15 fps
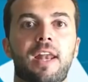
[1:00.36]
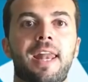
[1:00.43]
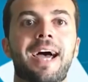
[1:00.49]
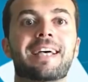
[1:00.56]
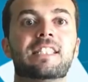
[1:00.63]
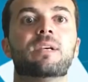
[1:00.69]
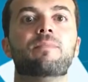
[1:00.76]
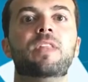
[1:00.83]

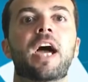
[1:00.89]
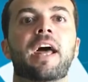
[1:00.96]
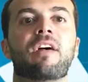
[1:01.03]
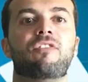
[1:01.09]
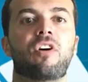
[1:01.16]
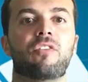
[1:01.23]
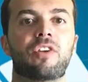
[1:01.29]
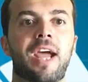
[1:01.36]
لازم
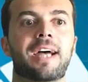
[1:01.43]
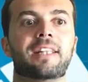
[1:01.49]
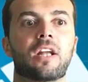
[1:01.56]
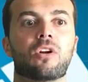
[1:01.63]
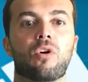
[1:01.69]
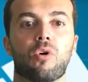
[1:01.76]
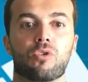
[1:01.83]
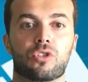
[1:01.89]
نعرفها في هذا
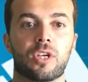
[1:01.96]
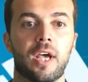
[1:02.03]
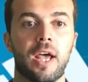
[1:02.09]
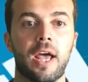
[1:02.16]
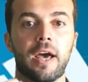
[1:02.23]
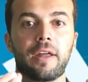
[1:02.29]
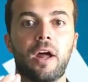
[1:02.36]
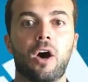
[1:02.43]
الكورس
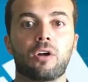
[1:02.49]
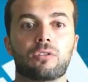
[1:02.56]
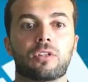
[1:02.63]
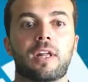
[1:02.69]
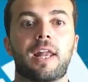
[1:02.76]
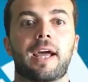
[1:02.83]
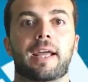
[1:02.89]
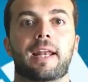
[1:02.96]
راح احط
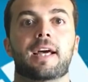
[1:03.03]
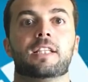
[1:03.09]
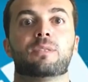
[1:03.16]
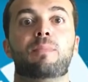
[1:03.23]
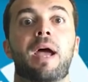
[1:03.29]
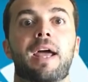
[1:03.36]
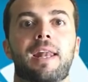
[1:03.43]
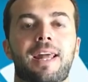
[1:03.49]
لك
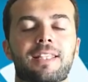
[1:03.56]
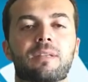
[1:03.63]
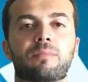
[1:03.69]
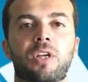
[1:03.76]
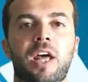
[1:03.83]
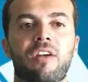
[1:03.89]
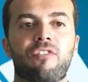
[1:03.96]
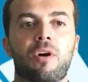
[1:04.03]
الاسماء اللي لازم
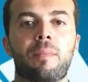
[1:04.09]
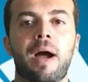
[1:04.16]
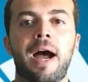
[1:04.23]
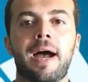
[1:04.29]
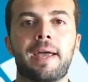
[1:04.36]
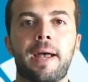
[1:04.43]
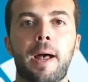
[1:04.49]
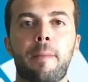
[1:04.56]
تعرفها
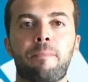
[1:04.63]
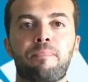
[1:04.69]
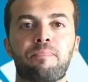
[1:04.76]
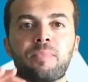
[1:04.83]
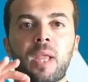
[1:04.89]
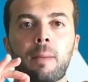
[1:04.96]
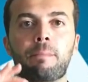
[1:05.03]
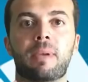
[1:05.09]
معايا
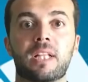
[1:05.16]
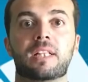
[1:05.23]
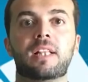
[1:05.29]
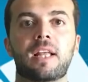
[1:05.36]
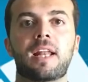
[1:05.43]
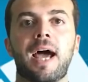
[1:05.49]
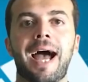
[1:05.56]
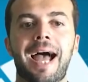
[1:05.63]
مثل
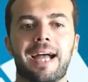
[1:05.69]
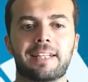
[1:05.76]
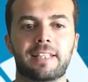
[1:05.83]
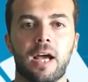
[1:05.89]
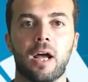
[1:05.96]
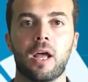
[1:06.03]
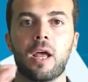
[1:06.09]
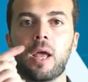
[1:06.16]

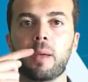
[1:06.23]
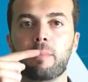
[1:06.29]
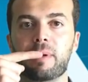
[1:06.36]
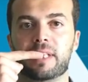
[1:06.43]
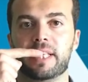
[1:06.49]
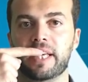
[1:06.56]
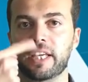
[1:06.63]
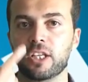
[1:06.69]
العادة
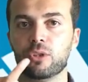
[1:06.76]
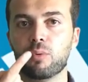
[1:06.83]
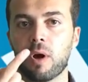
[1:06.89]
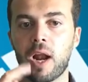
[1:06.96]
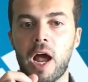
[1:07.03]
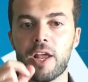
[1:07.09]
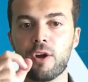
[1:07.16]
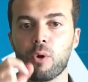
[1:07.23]
بتعيد
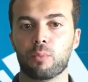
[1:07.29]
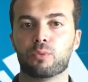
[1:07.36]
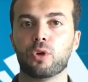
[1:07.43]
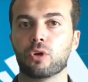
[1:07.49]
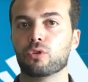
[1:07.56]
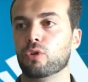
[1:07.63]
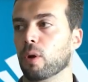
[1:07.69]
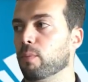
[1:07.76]
ورايا
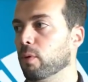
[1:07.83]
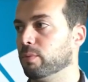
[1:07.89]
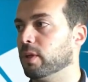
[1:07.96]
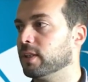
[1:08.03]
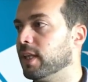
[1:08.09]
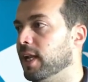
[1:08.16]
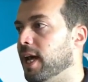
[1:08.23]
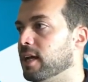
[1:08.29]
وبتكتب
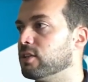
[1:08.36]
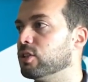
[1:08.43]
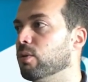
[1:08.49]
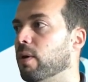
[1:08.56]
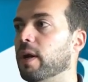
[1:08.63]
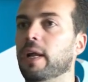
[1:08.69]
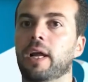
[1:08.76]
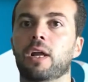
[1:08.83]
وبتطلع على
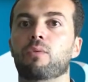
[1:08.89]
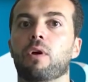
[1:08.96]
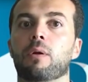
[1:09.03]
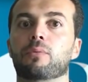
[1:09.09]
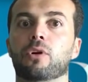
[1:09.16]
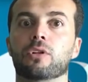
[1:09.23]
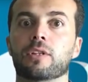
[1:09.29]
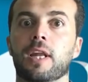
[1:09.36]
الصور الحلوة اللي
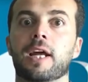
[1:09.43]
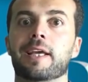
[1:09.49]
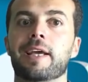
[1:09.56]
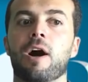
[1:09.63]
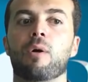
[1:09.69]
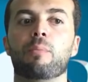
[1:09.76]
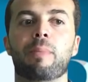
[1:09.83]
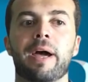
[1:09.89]
بتحط لك
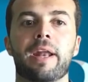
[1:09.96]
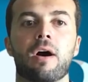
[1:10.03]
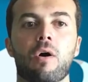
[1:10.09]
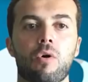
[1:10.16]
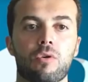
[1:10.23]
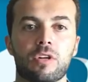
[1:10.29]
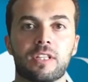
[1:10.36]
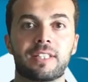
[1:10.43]
اياهم بانا
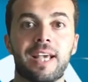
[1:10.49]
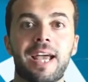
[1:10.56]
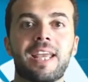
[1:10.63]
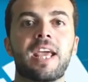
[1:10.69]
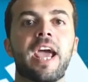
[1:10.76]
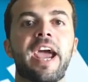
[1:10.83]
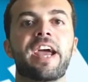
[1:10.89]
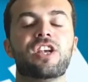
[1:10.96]
هون
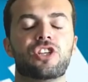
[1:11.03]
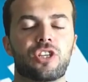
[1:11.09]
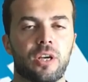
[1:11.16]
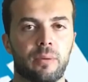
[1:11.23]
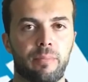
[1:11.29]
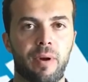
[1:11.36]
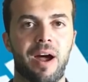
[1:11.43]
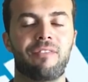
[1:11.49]
زي ايش؟
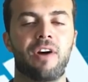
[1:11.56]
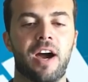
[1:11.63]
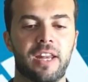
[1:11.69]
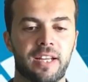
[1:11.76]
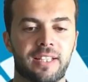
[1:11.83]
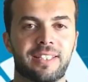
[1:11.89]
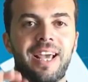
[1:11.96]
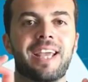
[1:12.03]
برافو
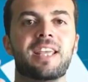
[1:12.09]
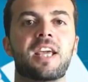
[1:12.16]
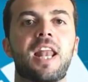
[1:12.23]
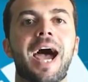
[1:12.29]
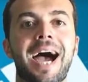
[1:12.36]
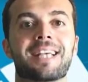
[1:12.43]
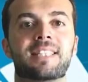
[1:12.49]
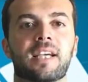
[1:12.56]
عليك زي
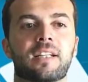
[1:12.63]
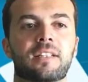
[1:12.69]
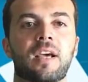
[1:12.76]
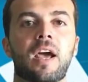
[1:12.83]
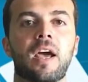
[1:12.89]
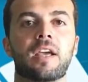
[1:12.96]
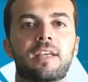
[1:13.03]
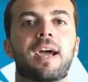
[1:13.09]
الاسد
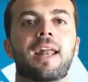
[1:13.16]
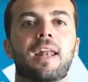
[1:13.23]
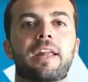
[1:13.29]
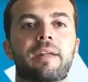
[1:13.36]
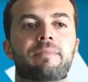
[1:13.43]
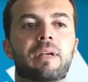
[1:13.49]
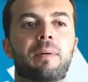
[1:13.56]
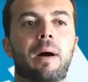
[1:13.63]
يلا
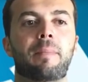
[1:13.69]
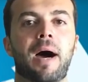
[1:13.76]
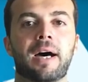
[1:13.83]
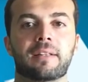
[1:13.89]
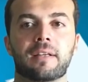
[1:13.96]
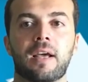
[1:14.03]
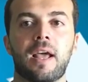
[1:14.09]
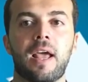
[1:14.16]
نبدأ مع
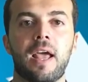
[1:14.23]
بعض